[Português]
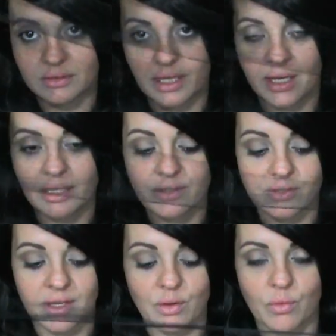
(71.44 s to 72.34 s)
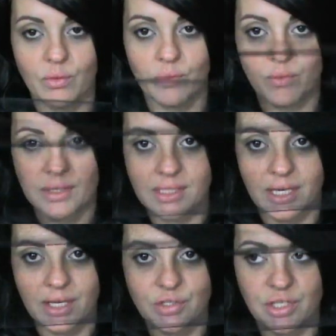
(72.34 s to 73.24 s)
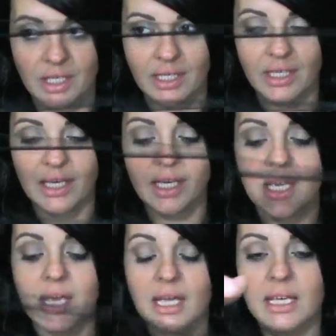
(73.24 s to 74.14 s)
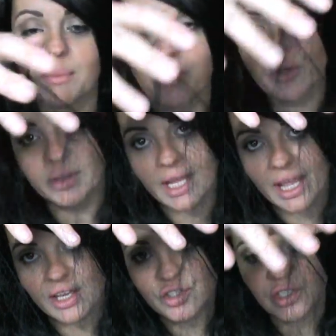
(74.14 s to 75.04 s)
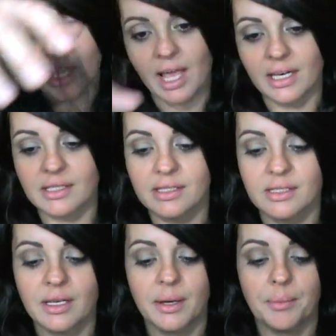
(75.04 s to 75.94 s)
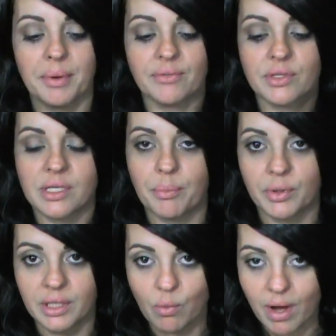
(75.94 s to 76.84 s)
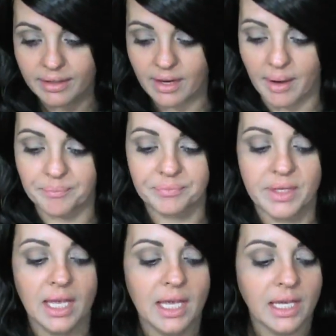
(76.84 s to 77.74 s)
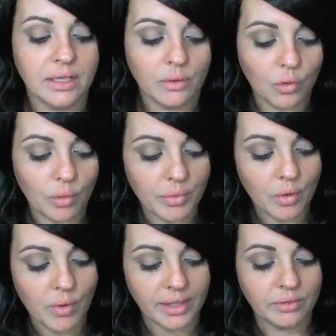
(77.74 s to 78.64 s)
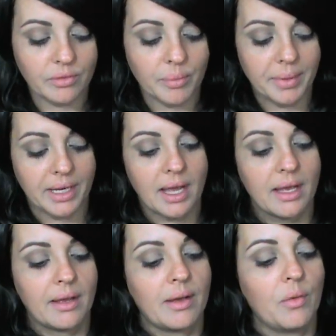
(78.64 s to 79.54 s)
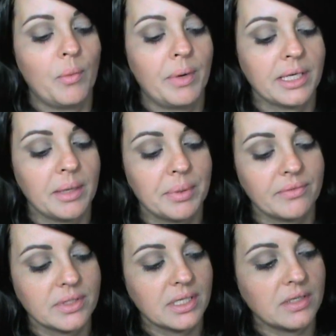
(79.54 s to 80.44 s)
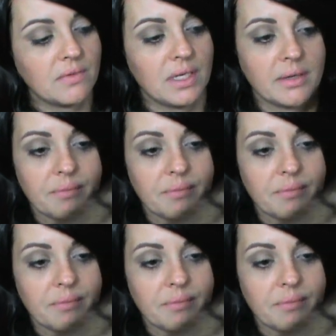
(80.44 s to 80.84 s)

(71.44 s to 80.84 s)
tá? Elas vêm com, com essa redinha aqui, que protege elas para você poder guardar. Então, como eu guardo? Eu vou pegar uma aqui para vocês verem.